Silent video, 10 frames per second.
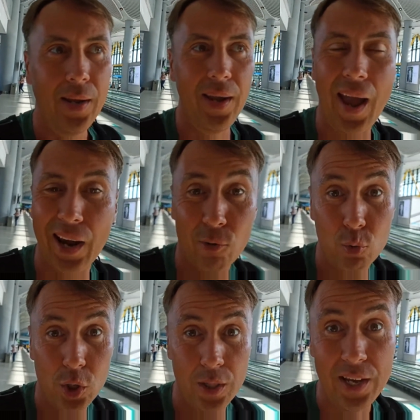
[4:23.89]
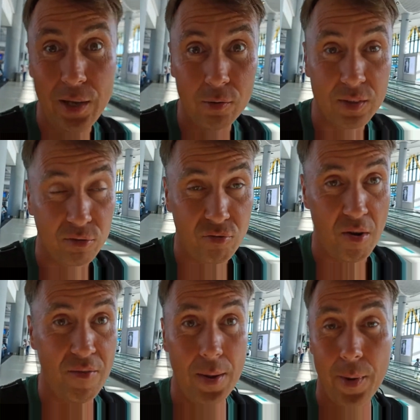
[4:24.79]
я их уже наелся в
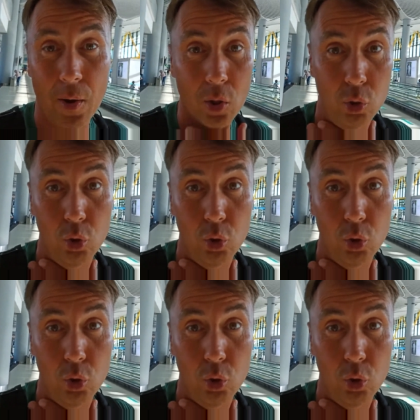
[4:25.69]
свое время